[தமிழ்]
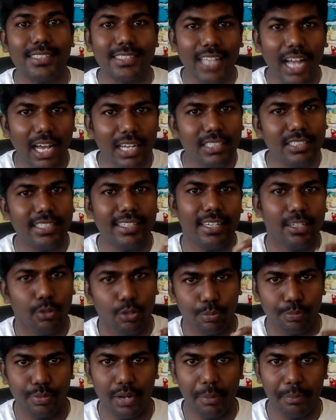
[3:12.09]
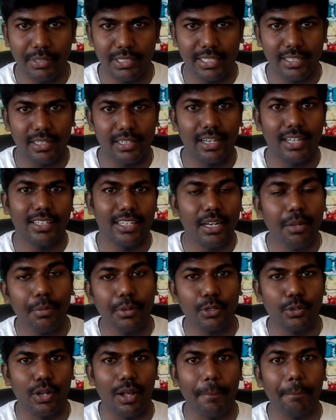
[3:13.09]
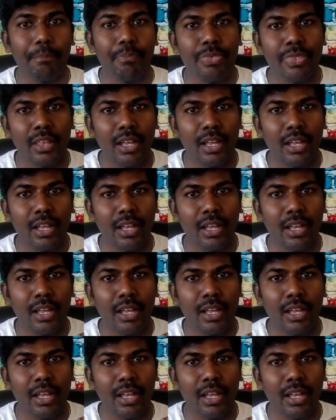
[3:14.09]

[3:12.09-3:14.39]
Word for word: ஸ்டார்ச்சுக்குன்னு ஒரு ப்ராப்பர்ட்டி இருக்குது அது என்ன பண்ணணும்னா